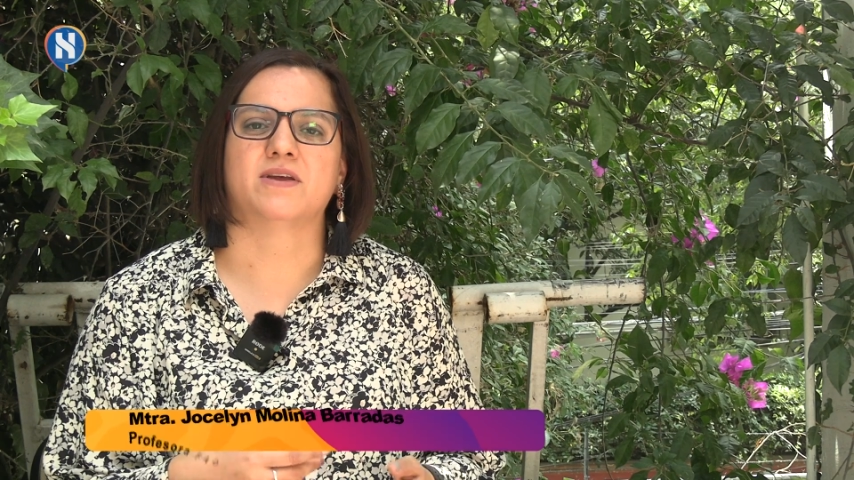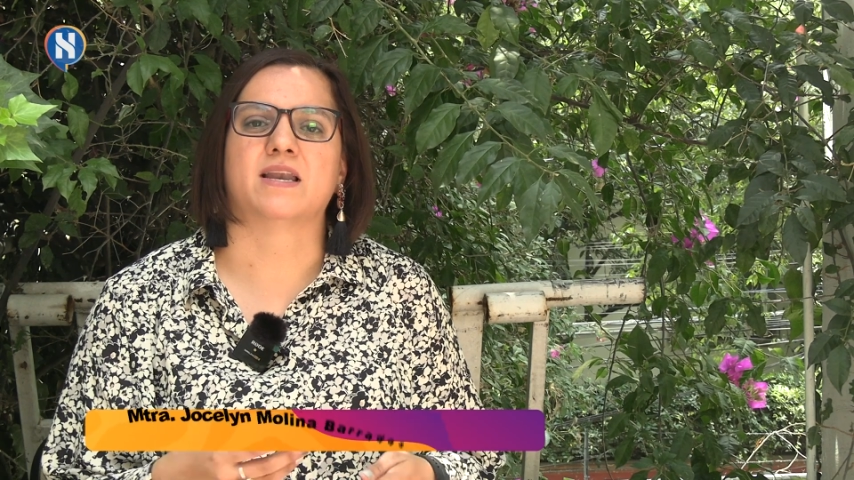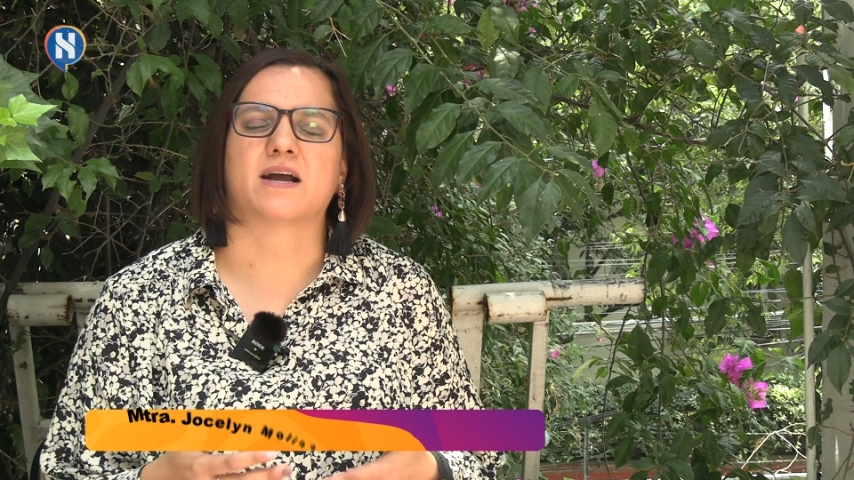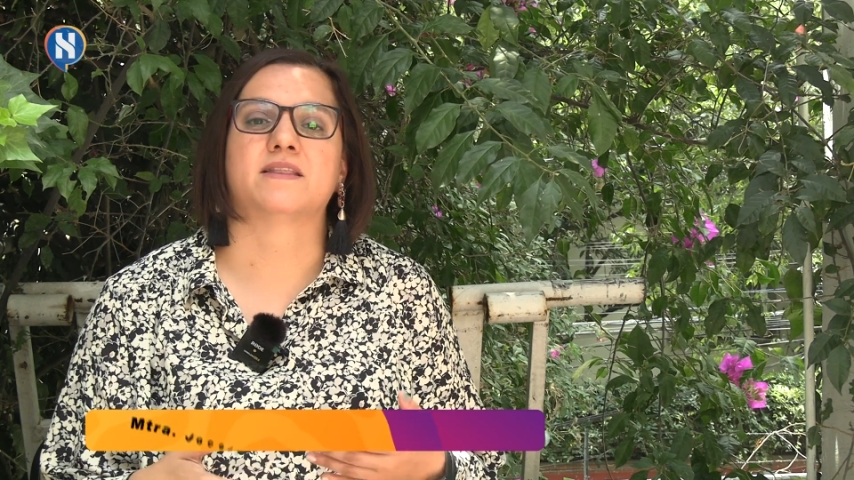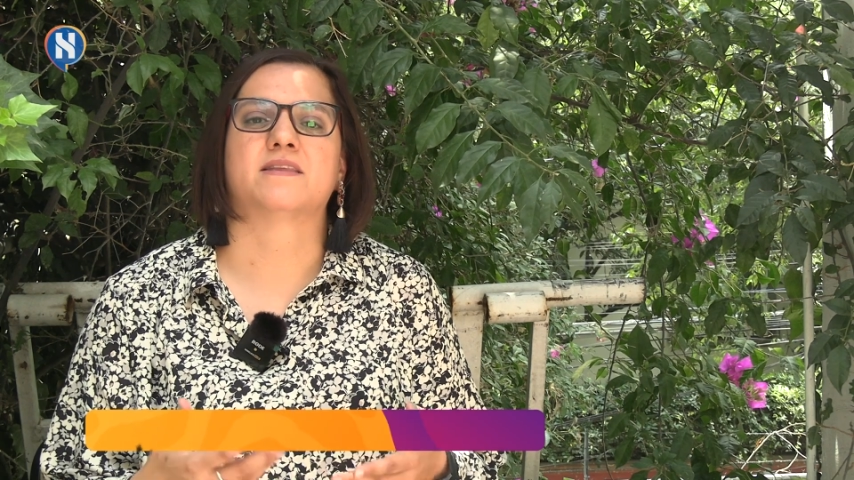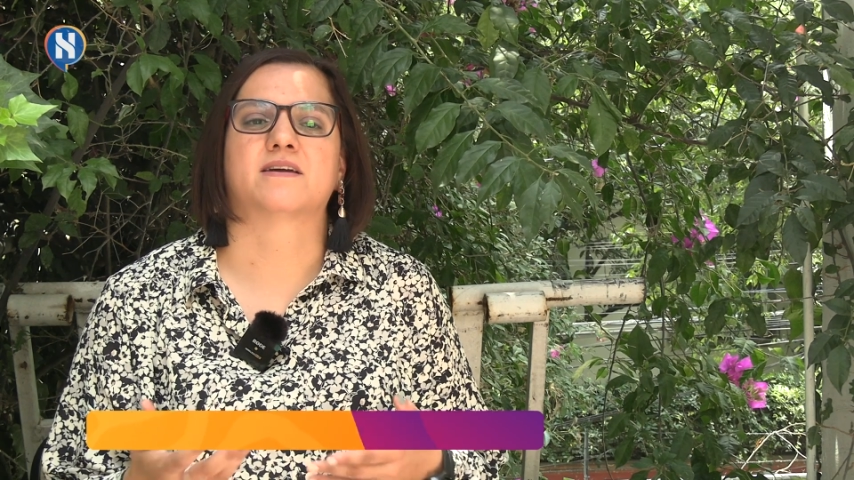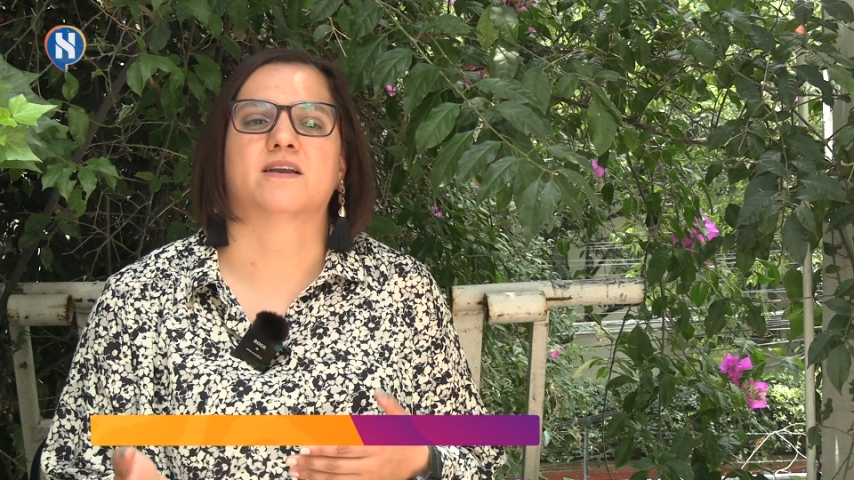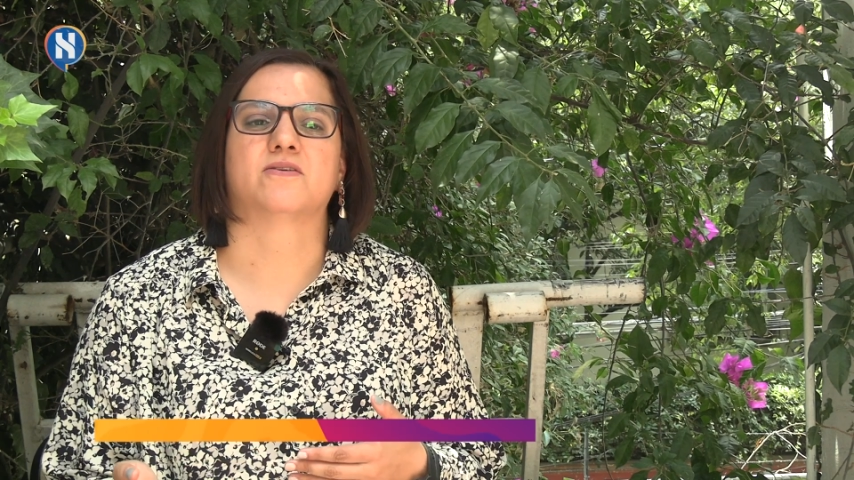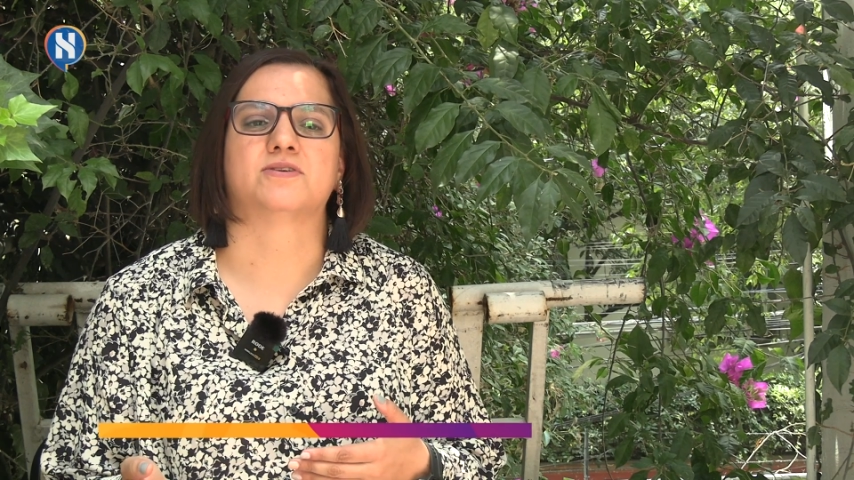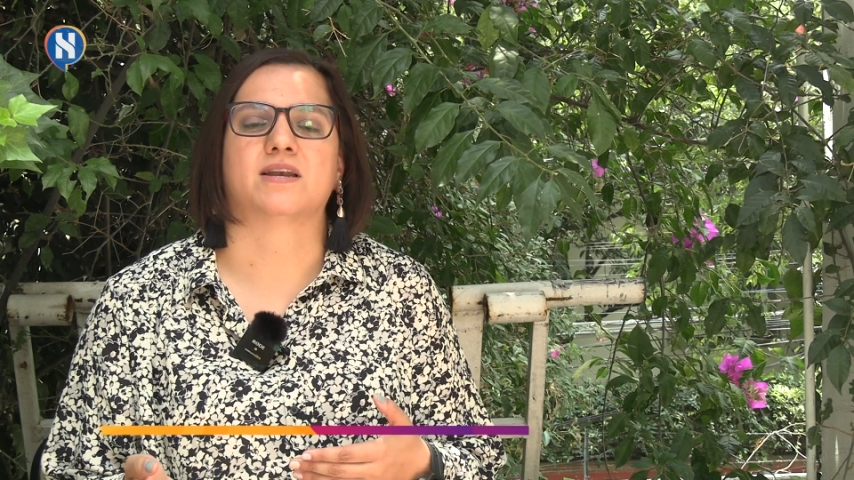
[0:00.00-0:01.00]
y la gente
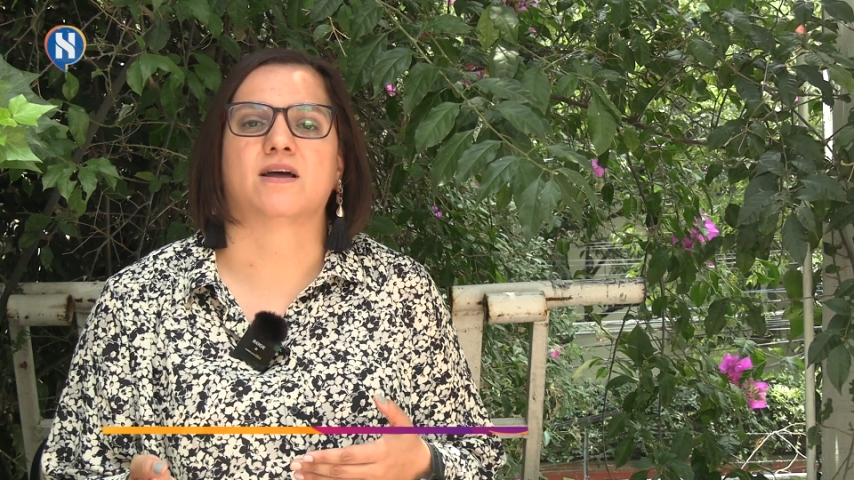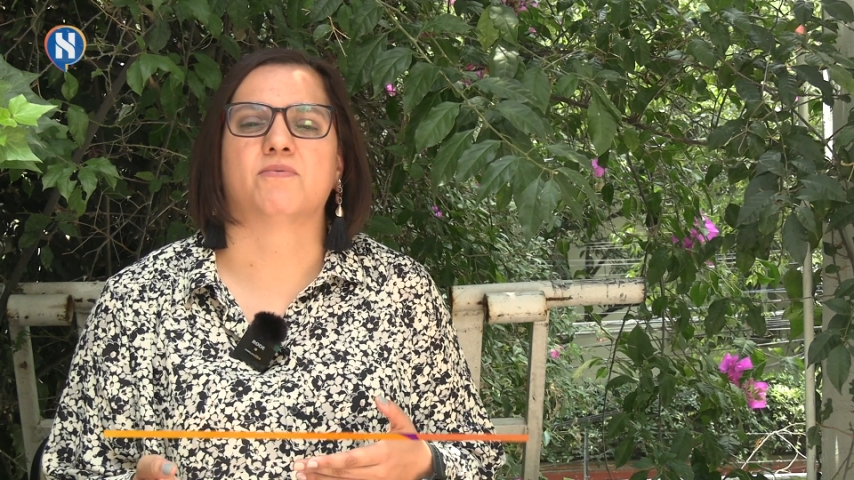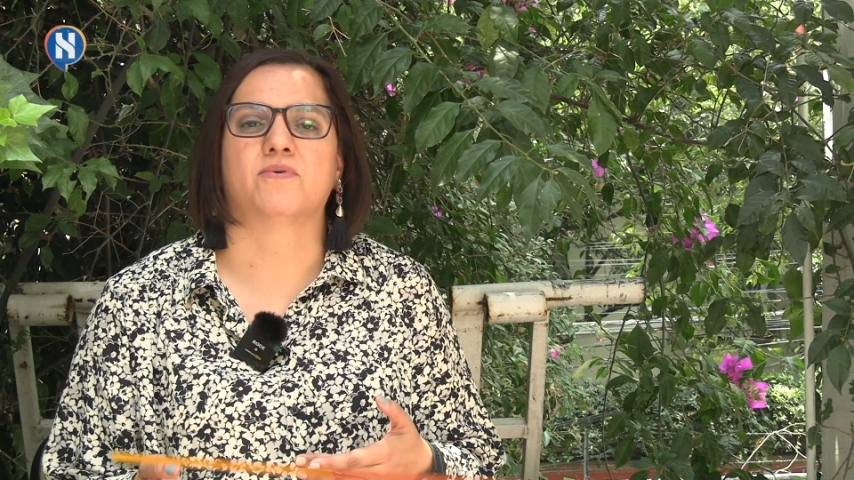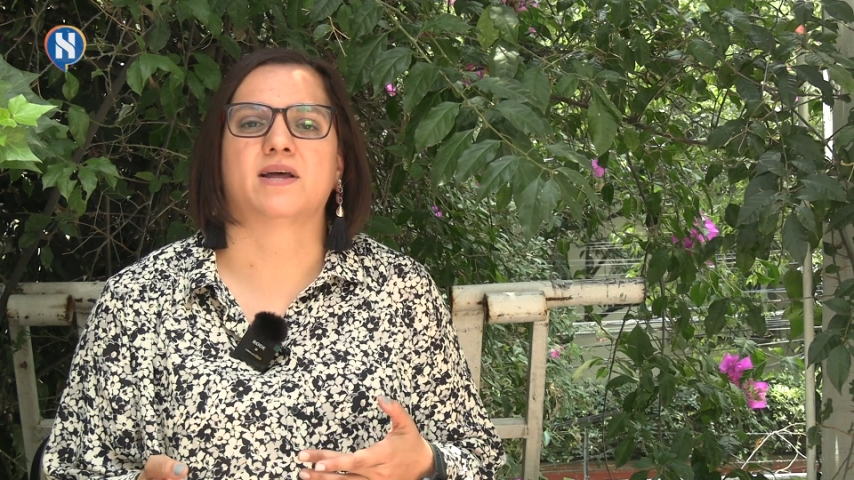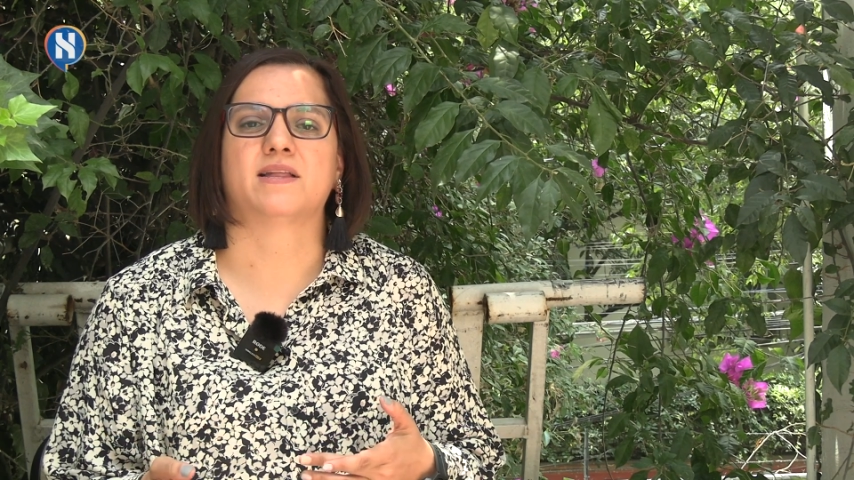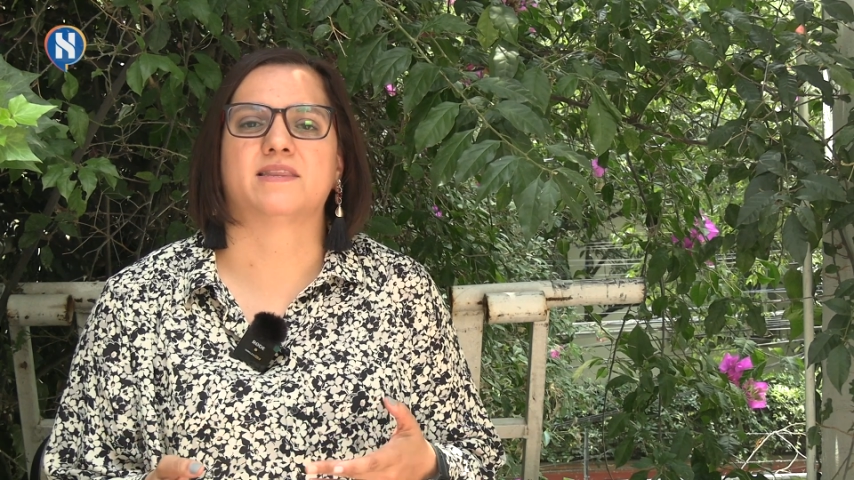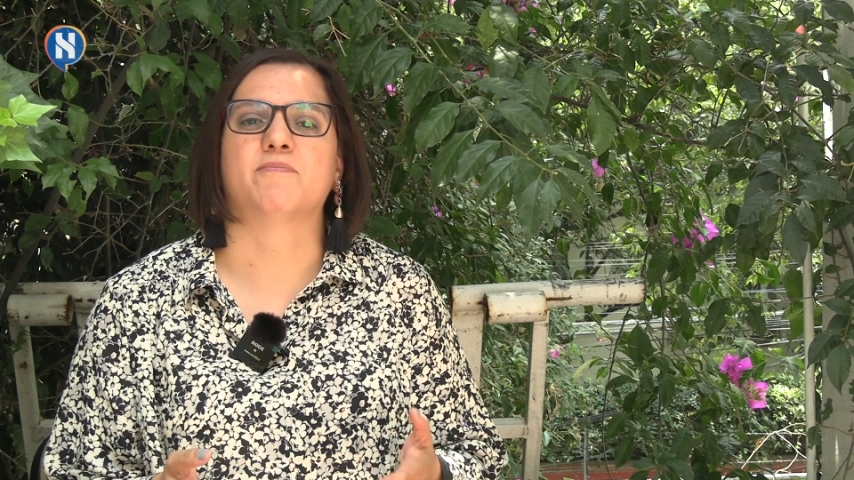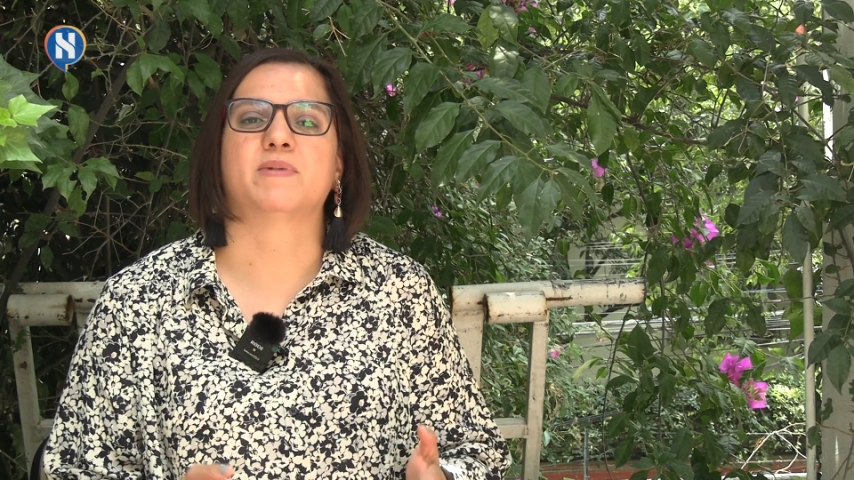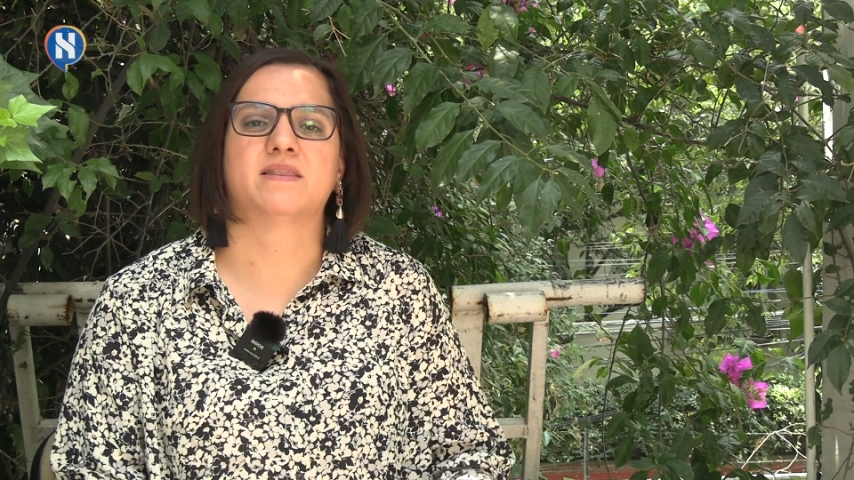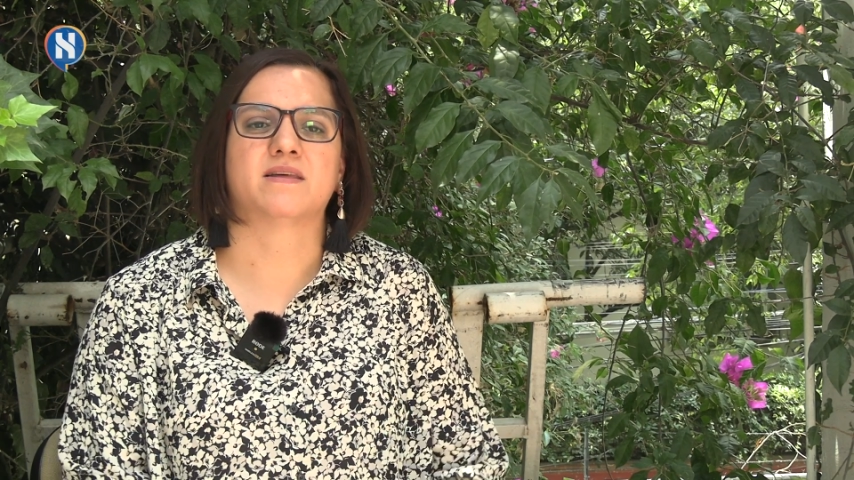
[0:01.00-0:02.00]
que los elabora
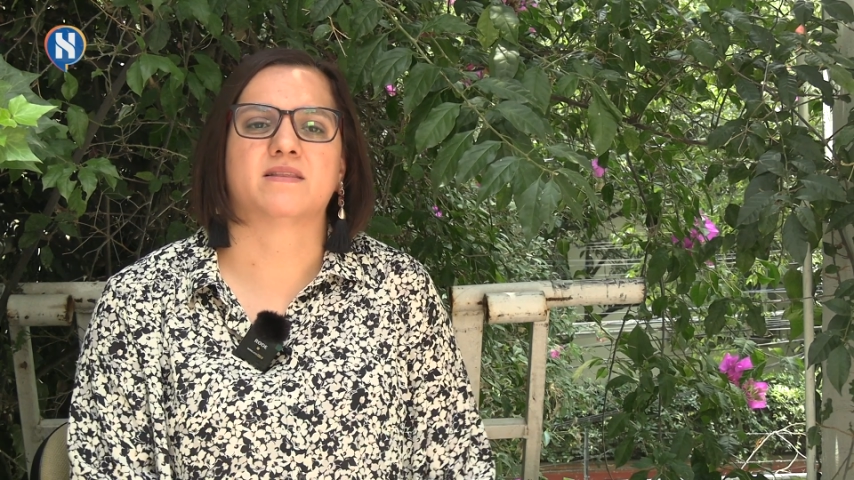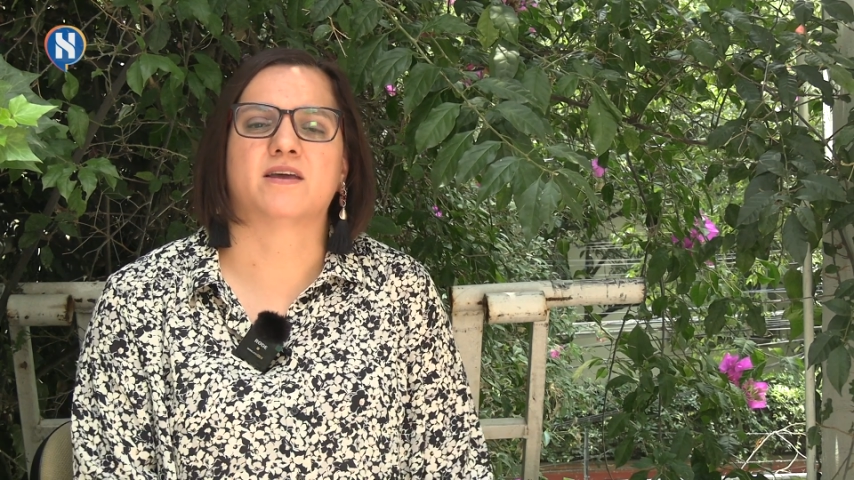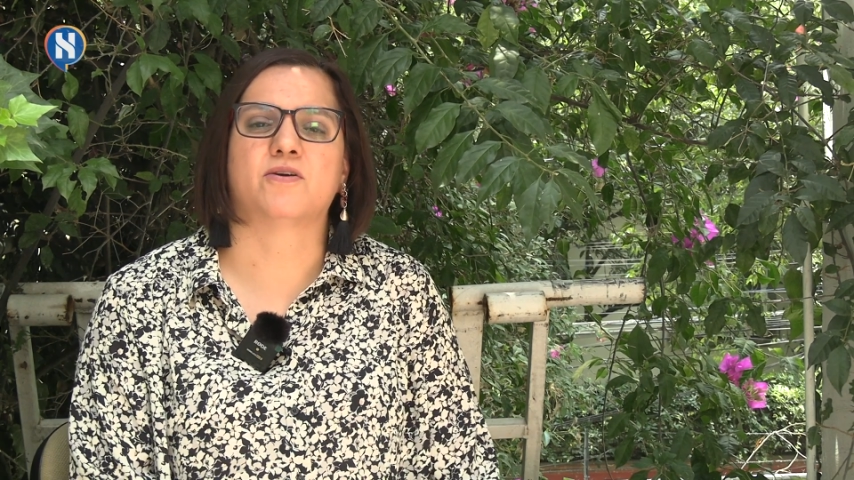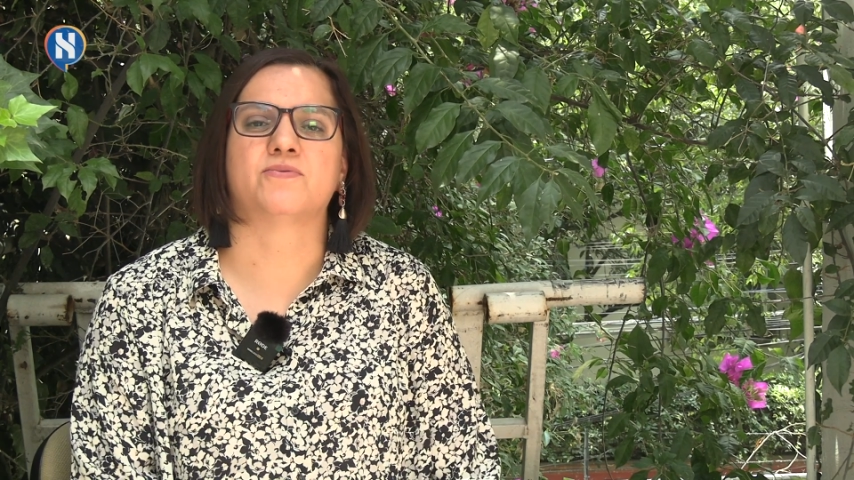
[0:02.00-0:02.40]
también tener